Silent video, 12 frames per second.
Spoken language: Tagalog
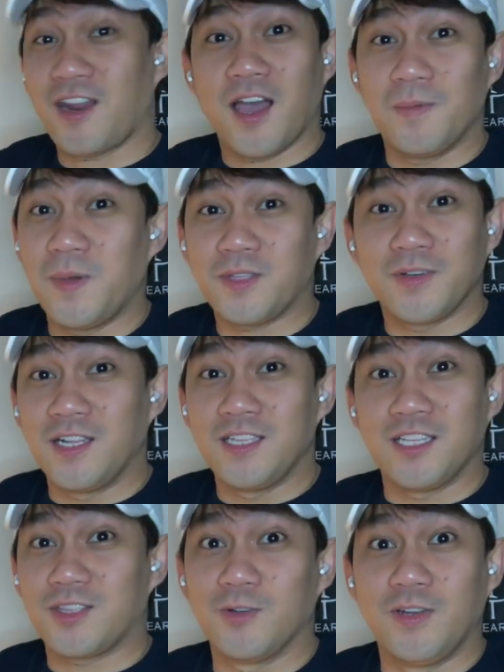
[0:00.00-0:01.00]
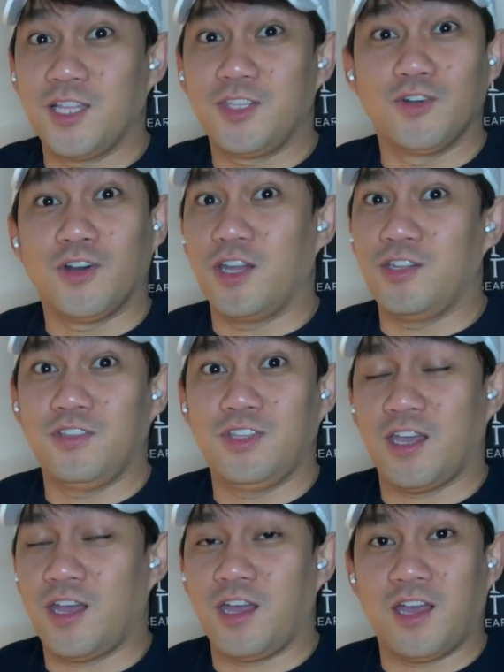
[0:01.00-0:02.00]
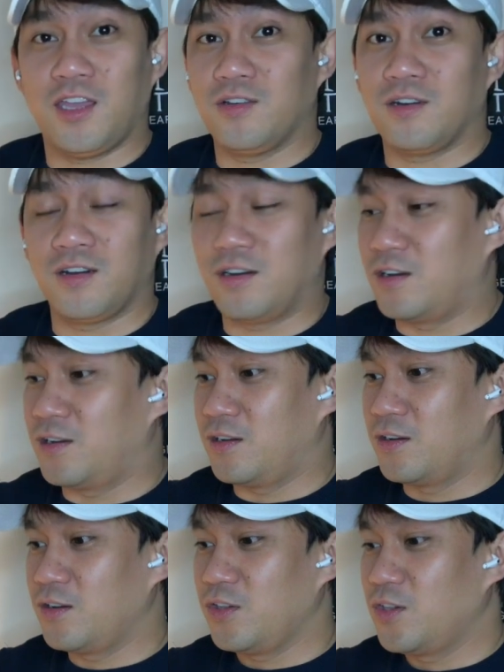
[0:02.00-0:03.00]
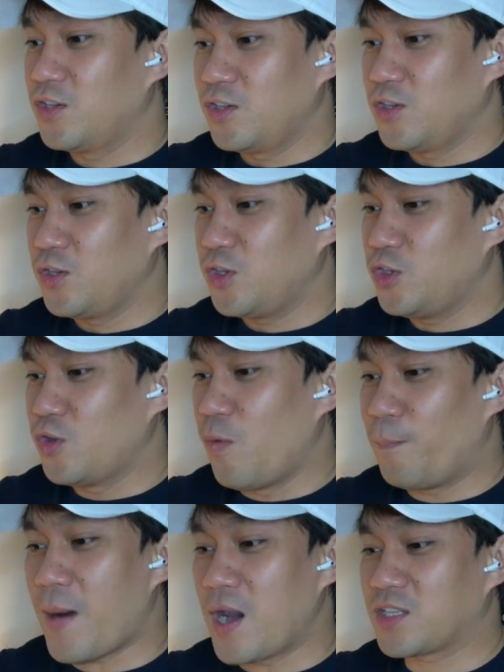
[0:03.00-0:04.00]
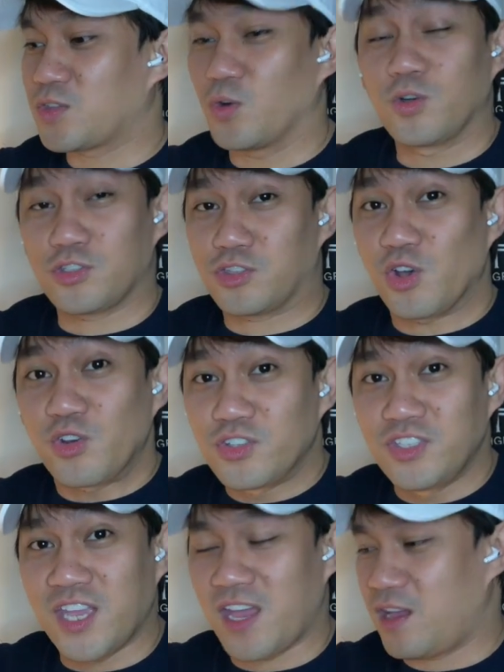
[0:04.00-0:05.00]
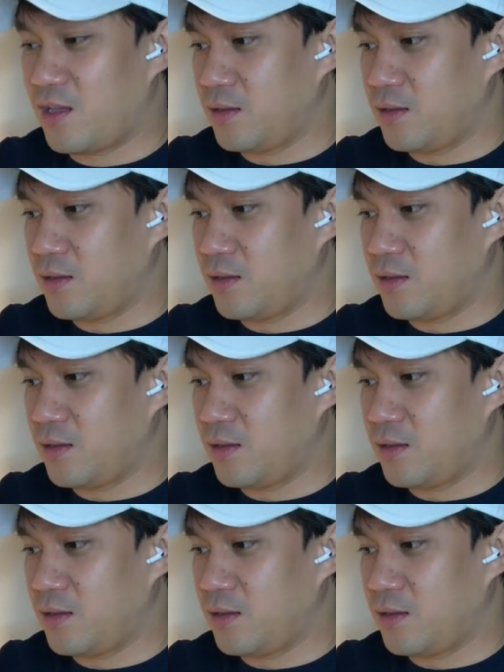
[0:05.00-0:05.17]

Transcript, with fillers: Grabe, tulad na tulad yung ano niya, yung yung pagtugtog niya.